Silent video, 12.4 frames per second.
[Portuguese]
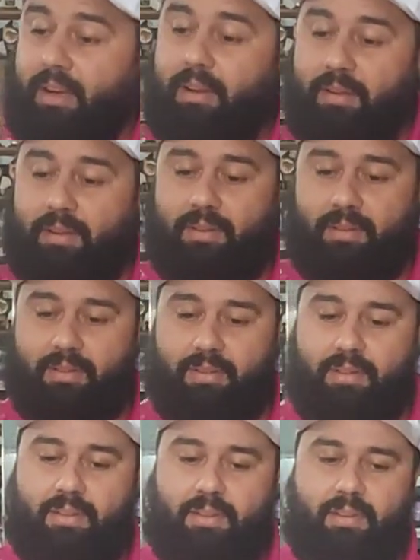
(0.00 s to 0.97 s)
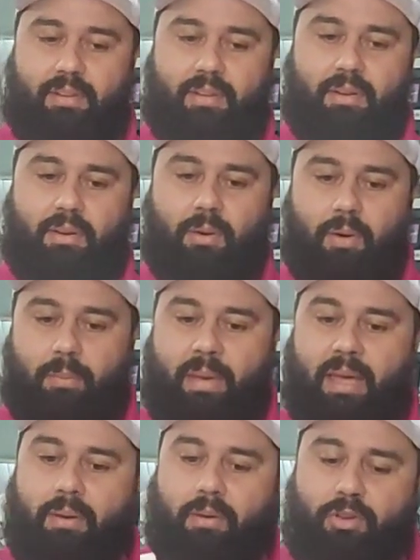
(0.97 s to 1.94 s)
ó.
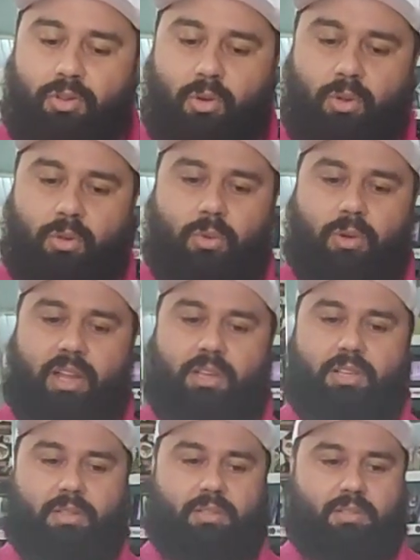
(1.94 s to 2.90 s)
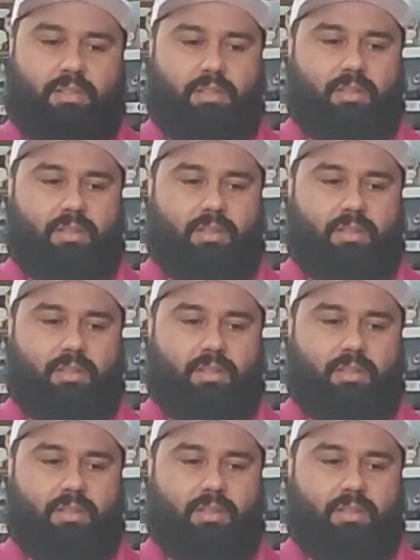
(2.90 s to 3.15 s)
Romero, que jogou no Corinthians.